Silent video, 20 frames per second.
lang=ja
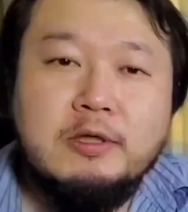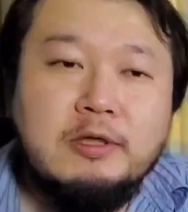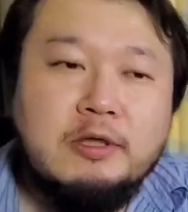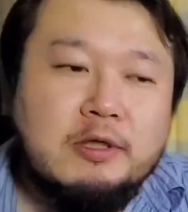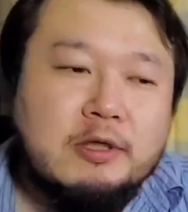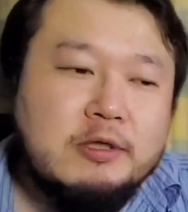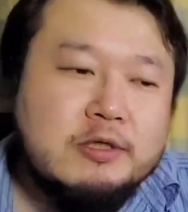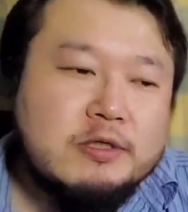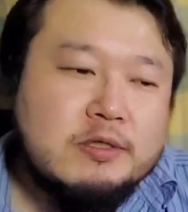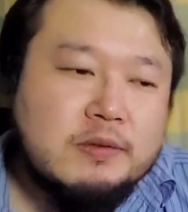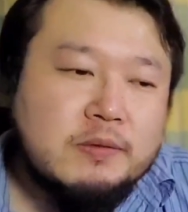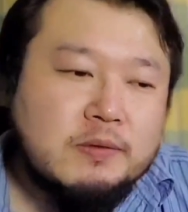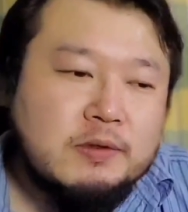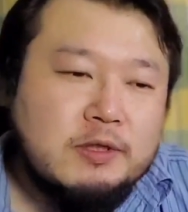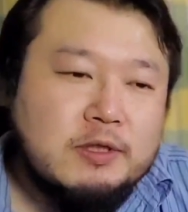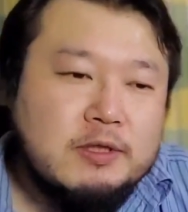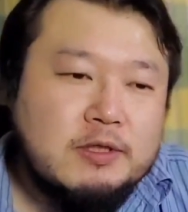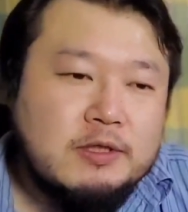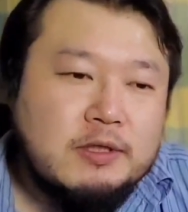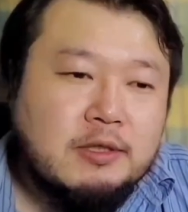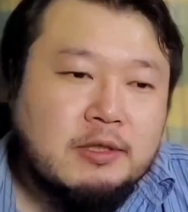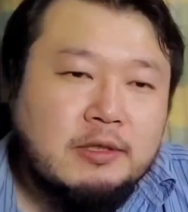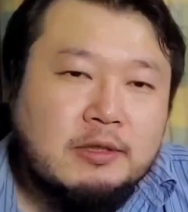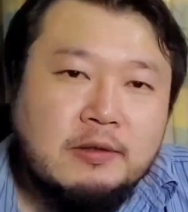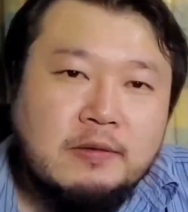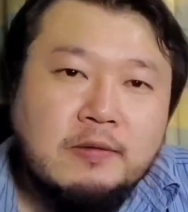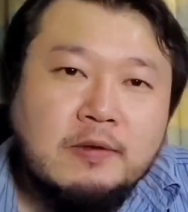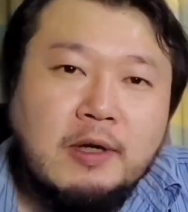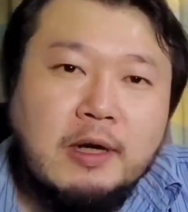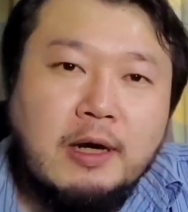ね、想定され
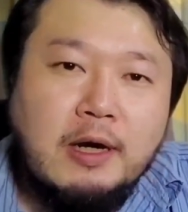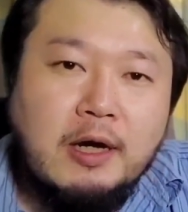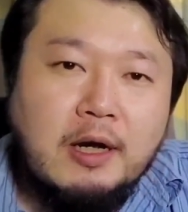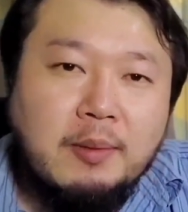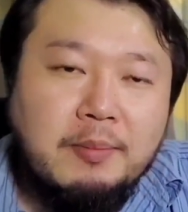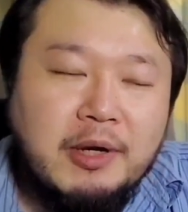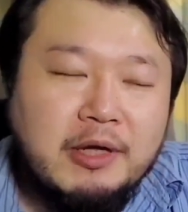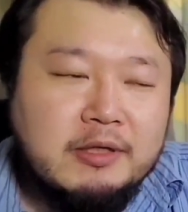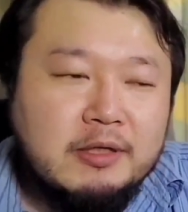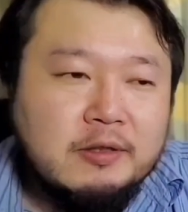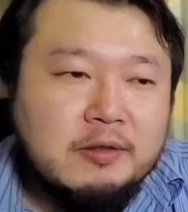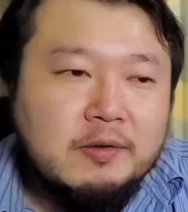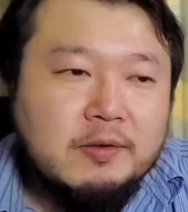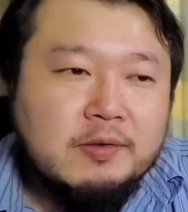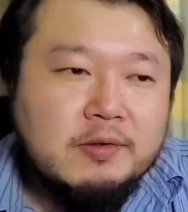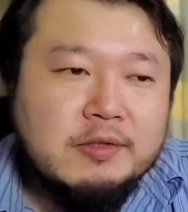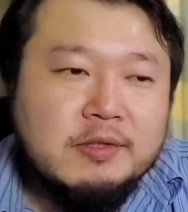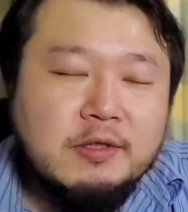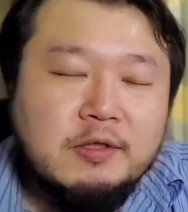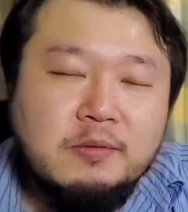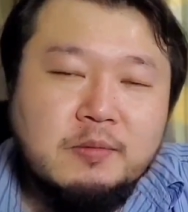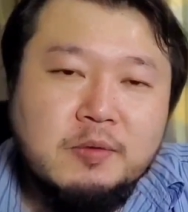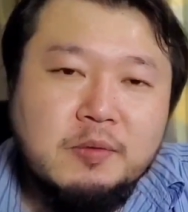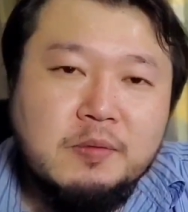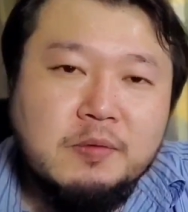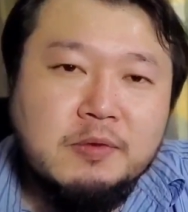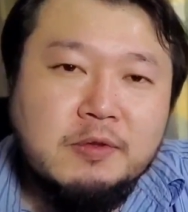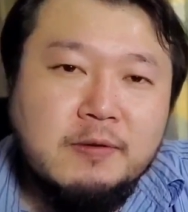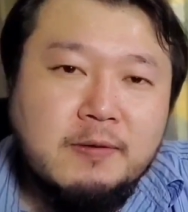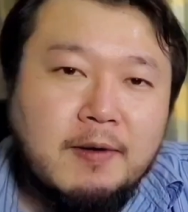てるから、まだ許せる部
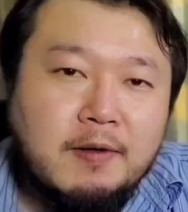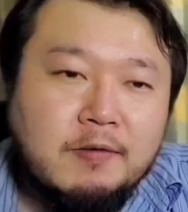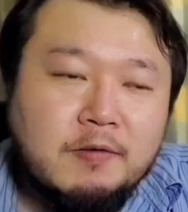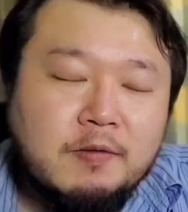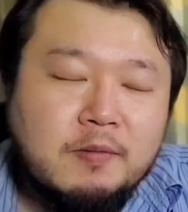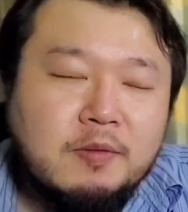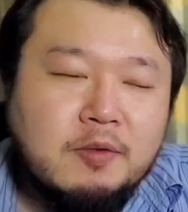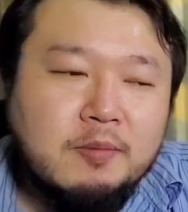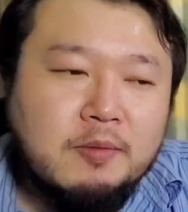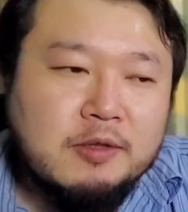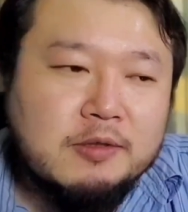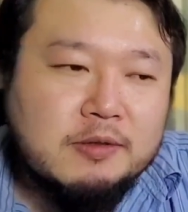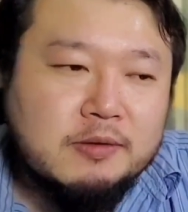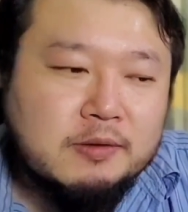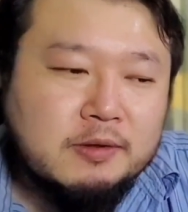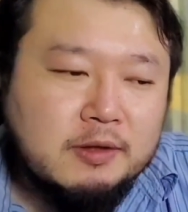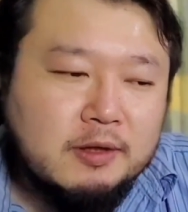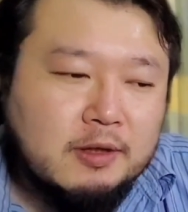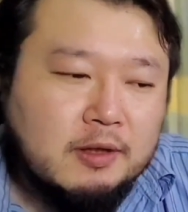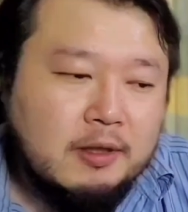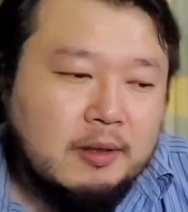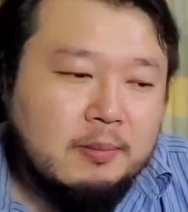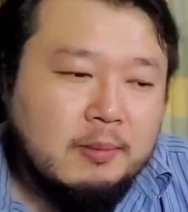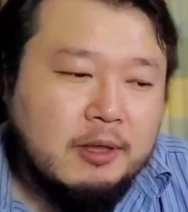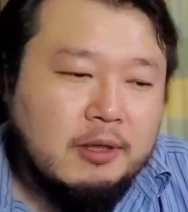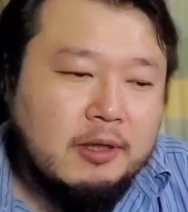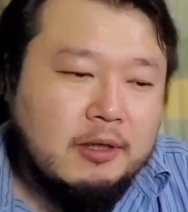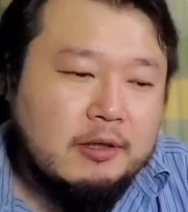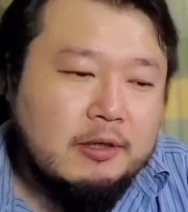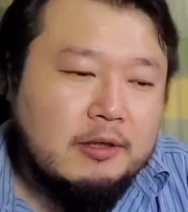分ではあると思います。で、
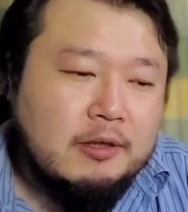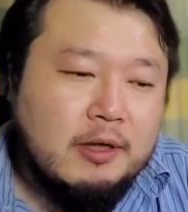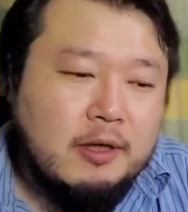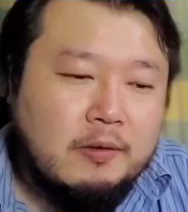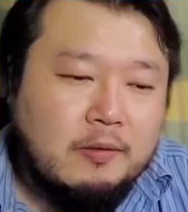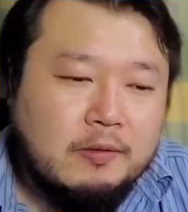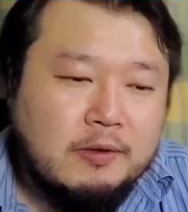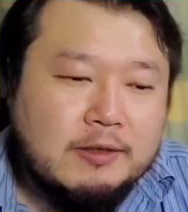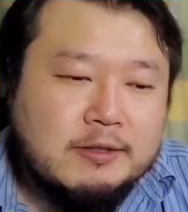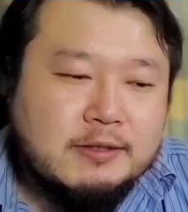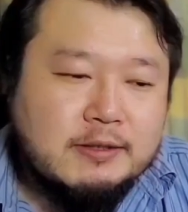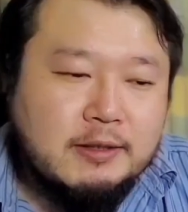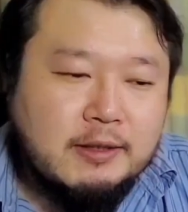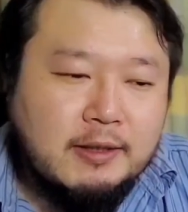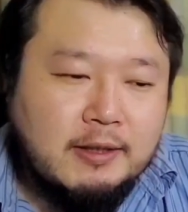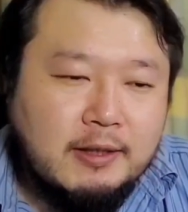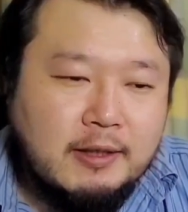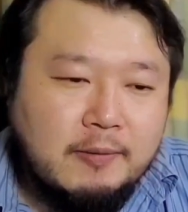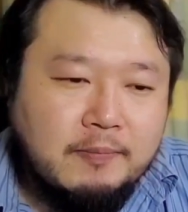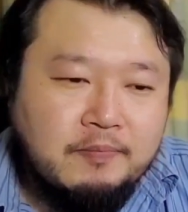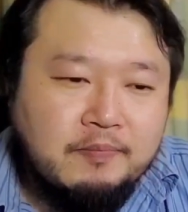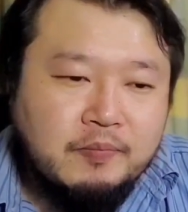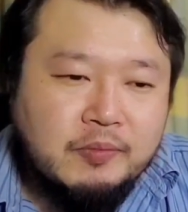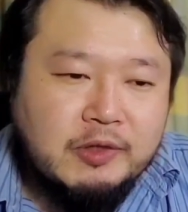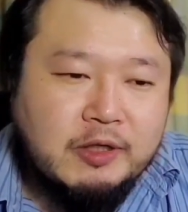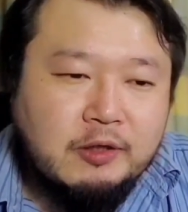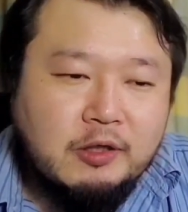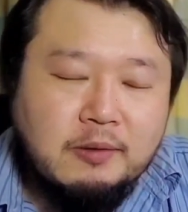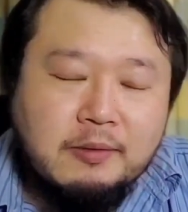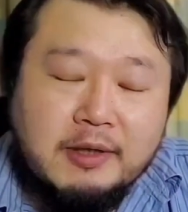まあ歴代のですね、
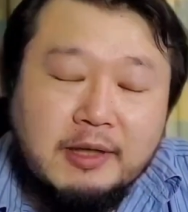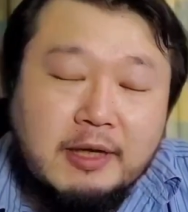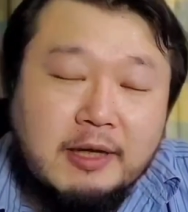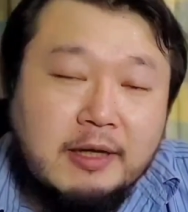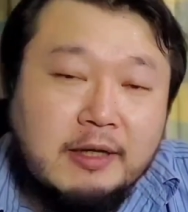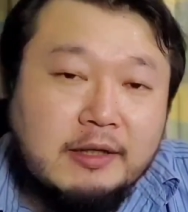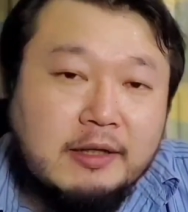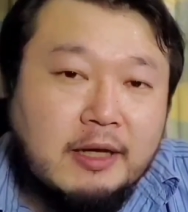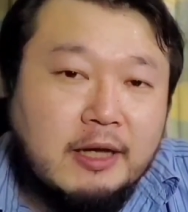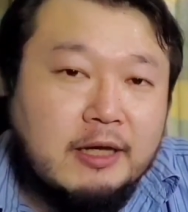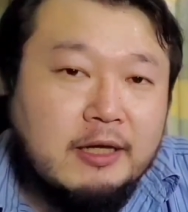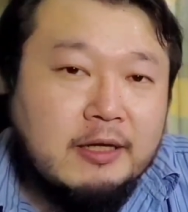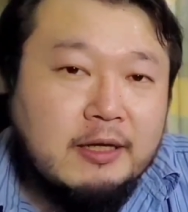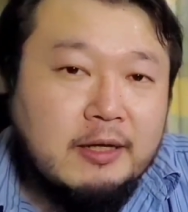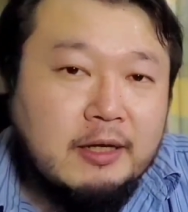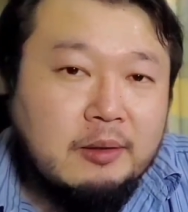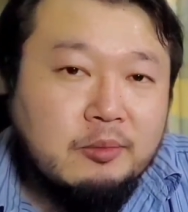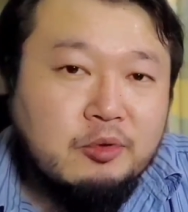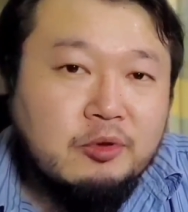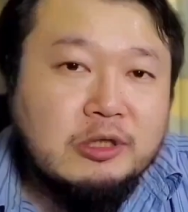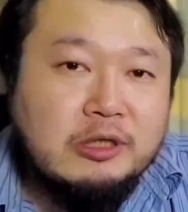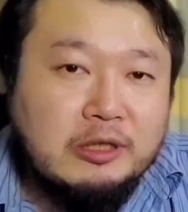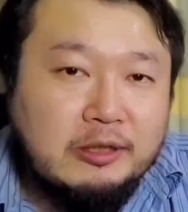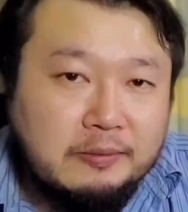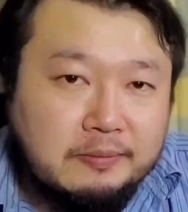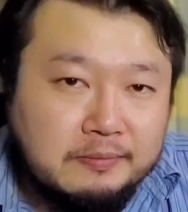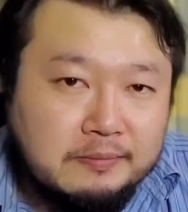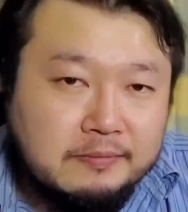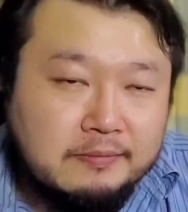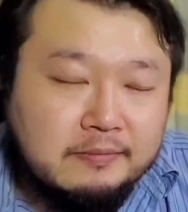例えば携帯ゲーム機、